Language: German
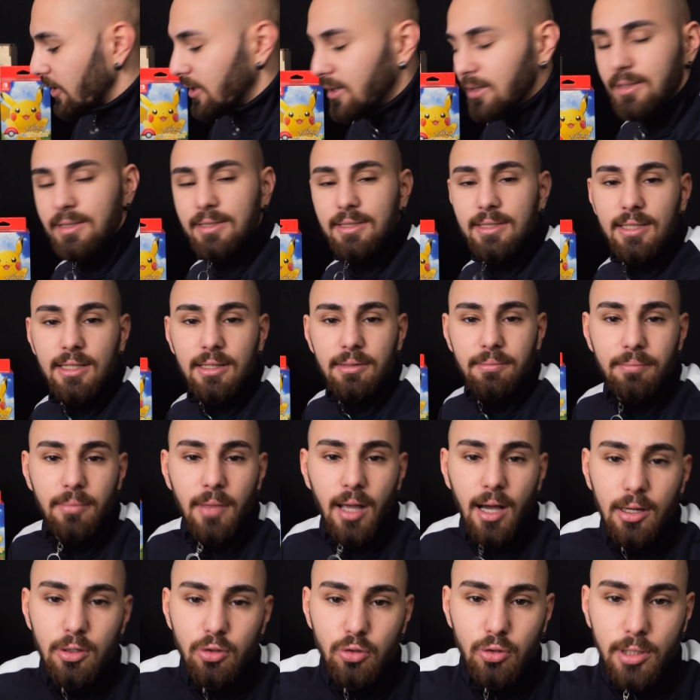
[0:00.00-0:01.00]
Funnels hier,
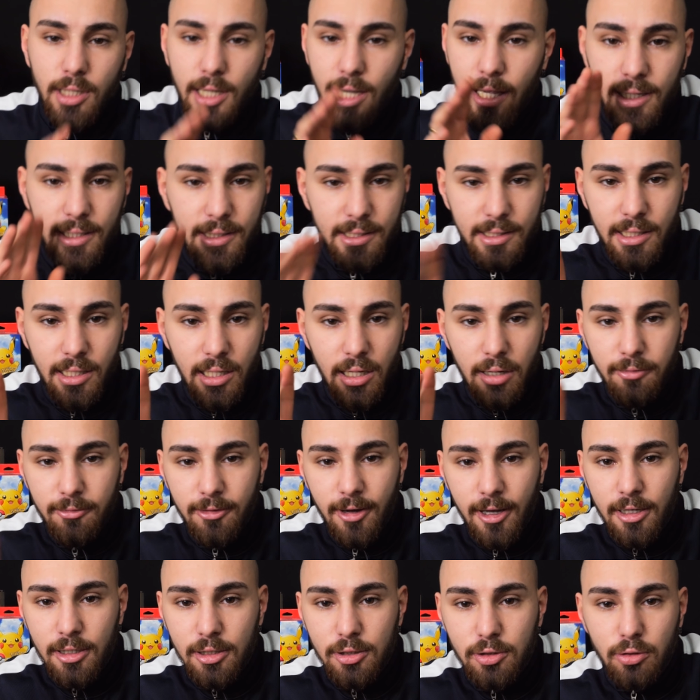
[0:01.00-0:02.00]
also keine Killer
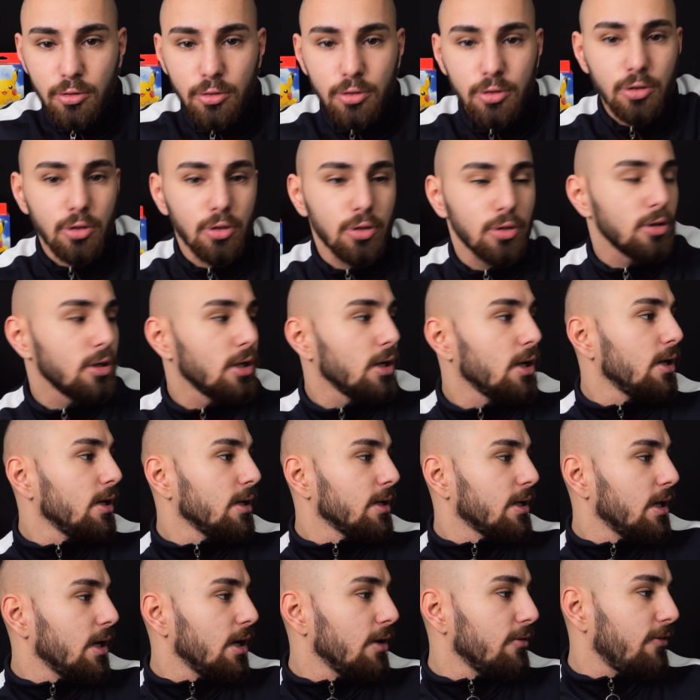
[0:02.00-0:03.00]
Funnels oder so.
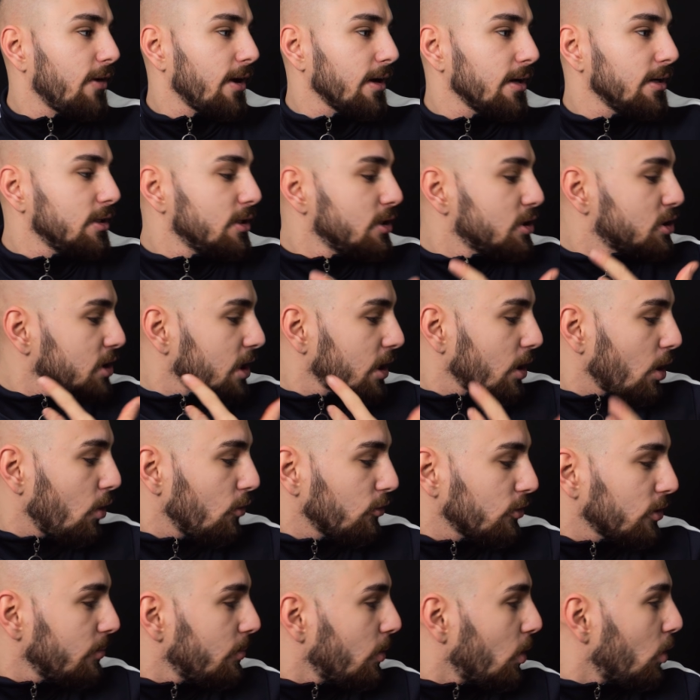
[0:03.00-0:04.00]
Killer Funnel ist dann
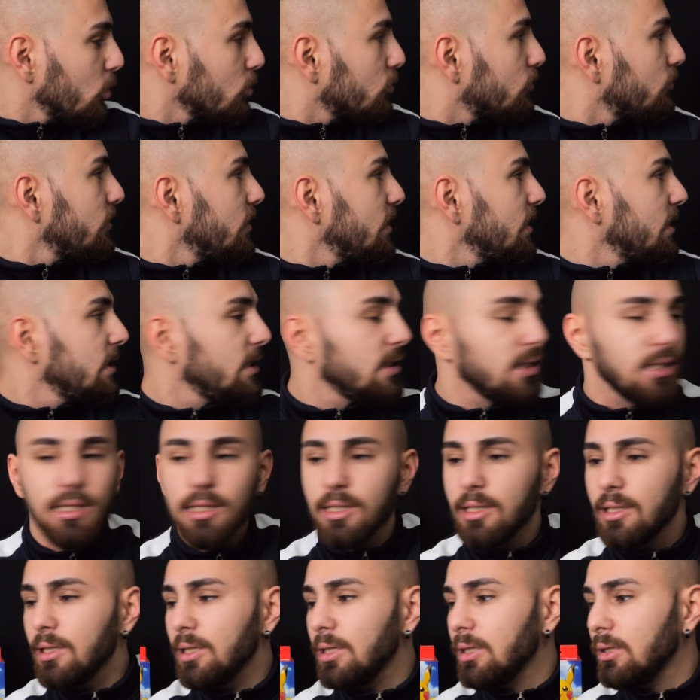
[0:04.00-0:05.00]
aufgebaut
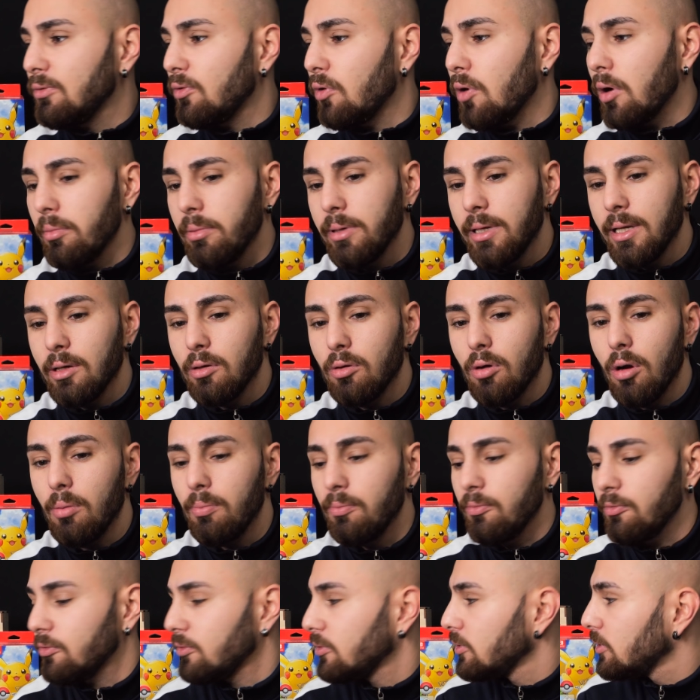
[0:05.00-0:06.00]
wie, wo habe ich den
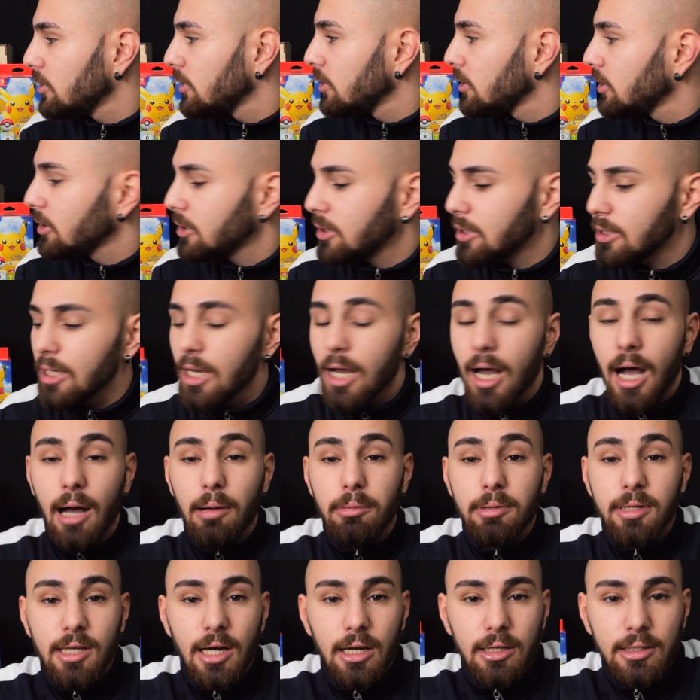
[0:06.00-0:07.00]
Kopf?
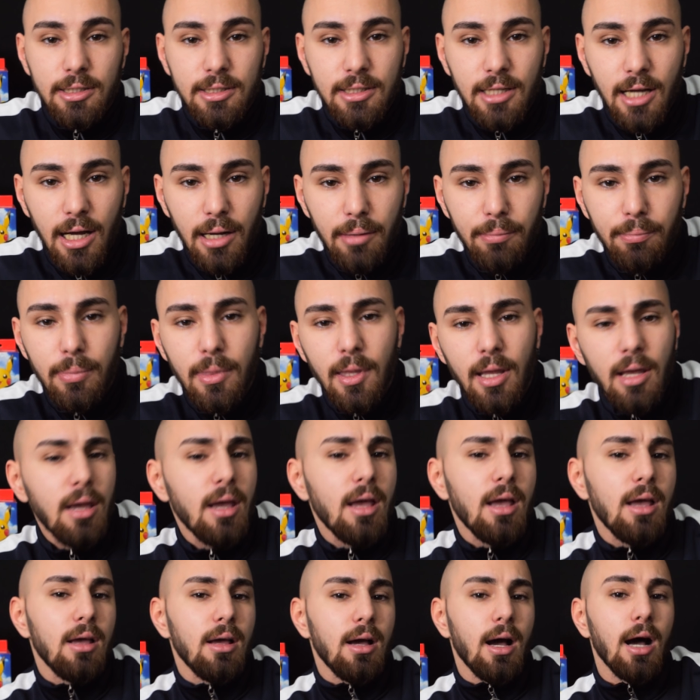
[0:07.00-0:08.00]
Habe ich gerade nicht da.
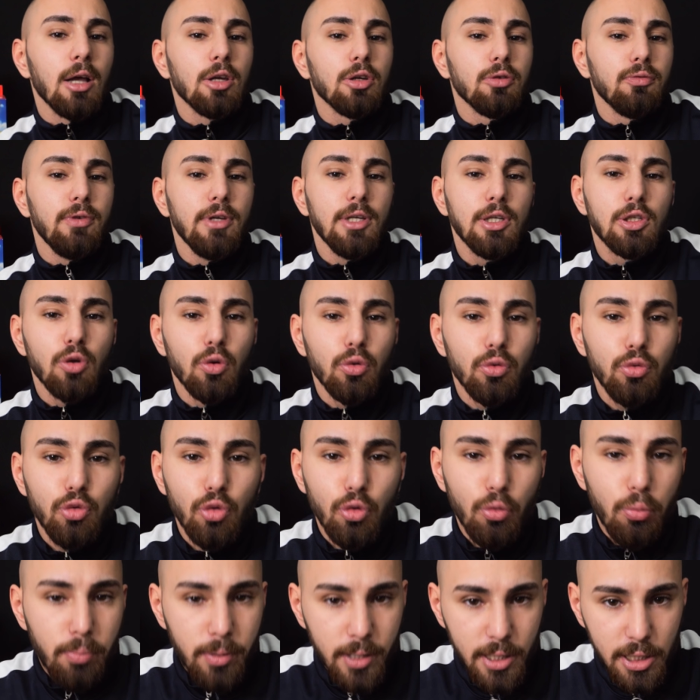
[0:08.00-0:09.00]
Also wie so
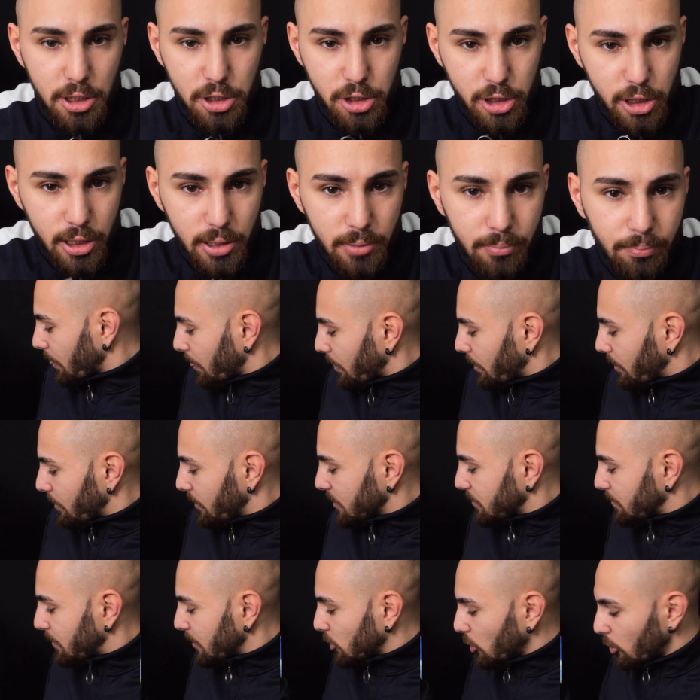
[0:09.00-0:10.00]
ein UPG.
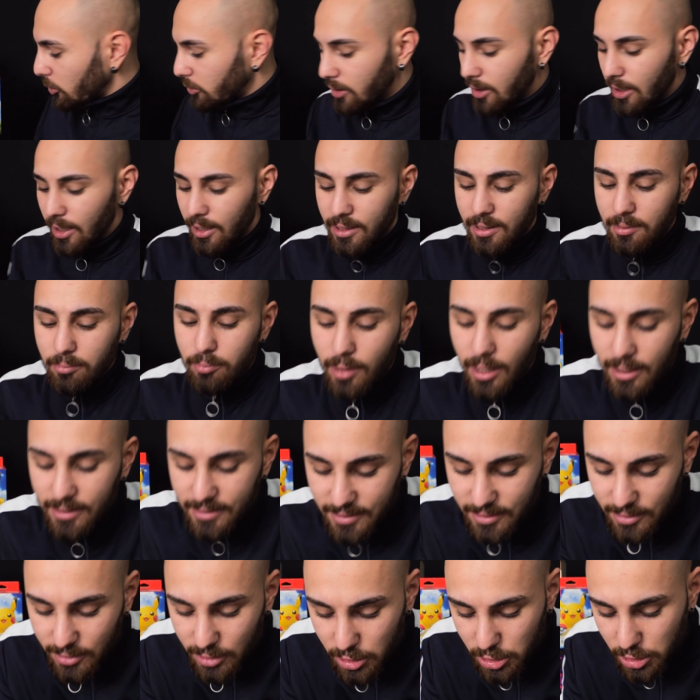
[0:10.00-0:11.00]
Das Besondere an dem
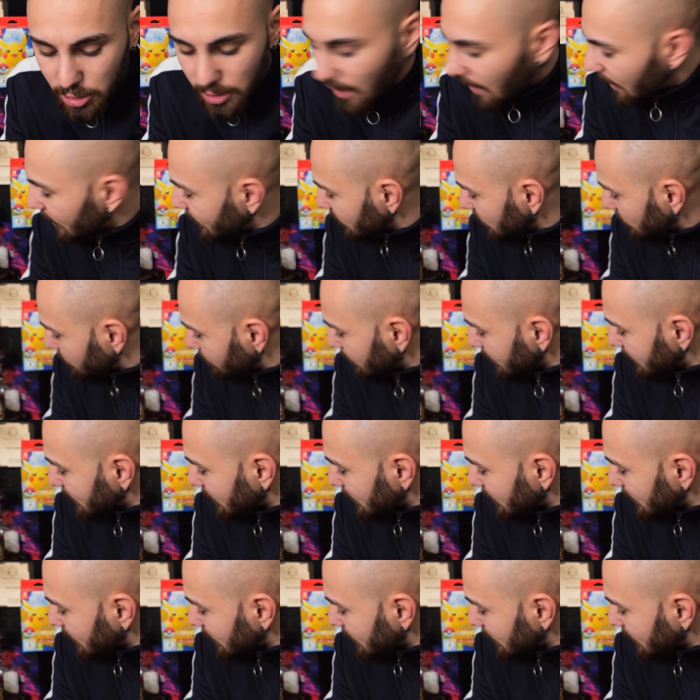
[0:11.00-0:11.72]
Ganzen ist, es ist ein